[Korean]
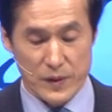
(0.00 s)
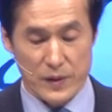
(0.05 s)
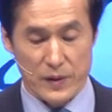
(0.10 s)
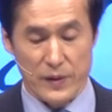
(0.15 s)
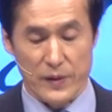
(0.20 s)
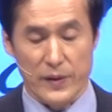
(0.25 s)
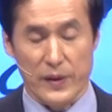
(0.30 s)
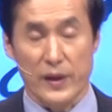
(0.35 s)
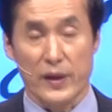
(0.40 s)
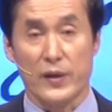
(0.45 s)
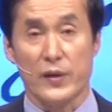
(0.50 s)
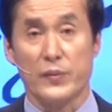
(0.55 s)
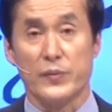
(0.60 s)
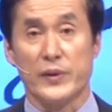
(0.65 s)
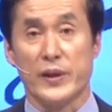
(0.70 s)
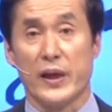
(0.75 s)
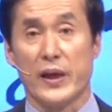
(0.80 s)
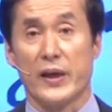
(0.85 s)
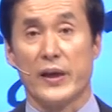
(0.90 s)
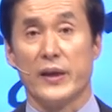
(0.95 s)
그러나
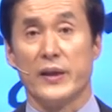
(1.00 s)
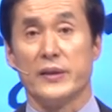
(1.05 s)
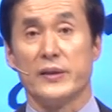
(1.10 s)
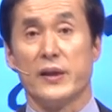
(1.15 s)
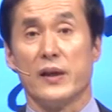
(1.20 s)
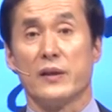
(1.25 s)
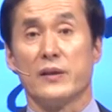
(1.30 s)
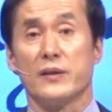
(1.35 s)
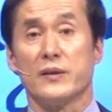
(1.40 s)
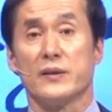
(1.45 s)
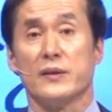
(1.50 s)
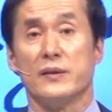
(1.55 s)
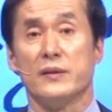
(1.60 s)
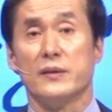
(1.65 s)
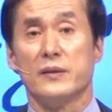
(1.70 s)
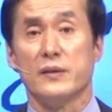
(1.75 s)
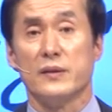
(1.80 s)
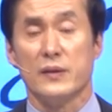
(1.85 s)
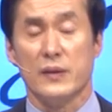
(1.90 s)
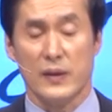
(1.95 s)
여러분들이 알아야 될
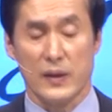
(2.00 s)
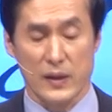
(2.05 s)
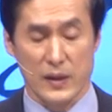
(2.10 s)
것은